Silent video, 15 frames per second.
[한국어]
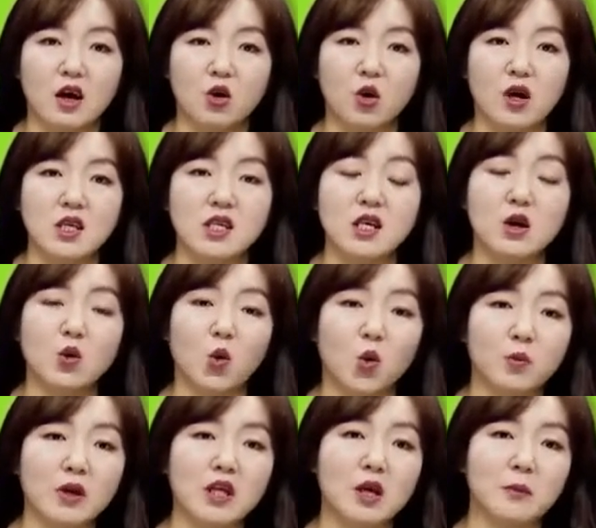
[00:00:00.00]
굉장히
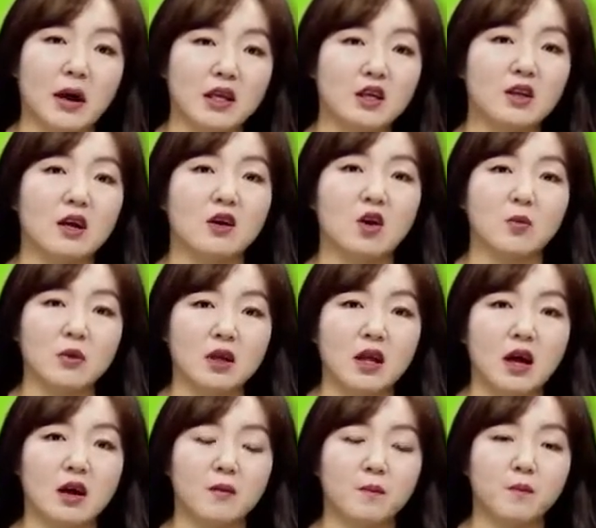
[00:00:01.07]
고민이 많이 될
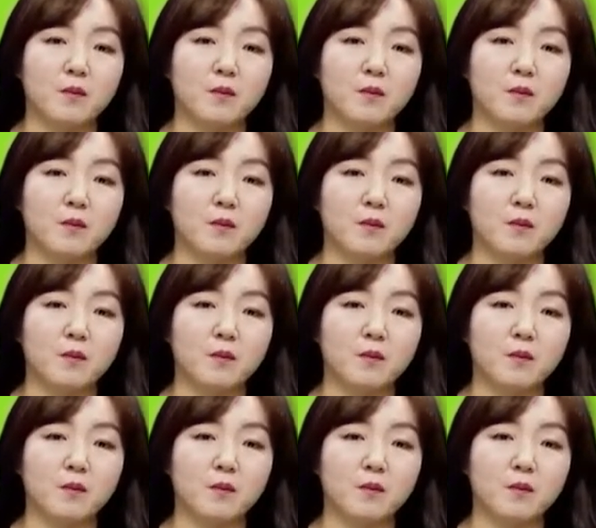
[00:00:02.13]
겁니다.